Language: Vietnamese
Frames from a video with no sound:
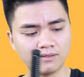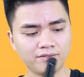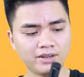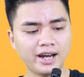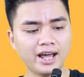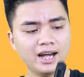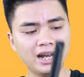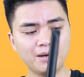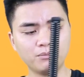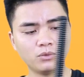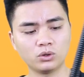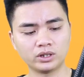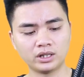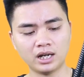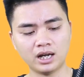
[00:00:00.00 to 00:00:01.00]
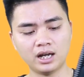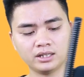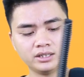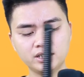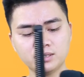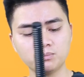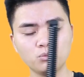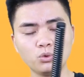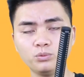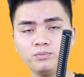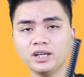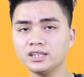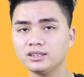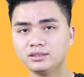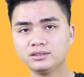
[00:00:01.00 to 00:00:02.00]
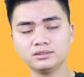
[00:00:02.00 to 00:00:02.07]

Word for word: và đây là một uh, chiếc mút mic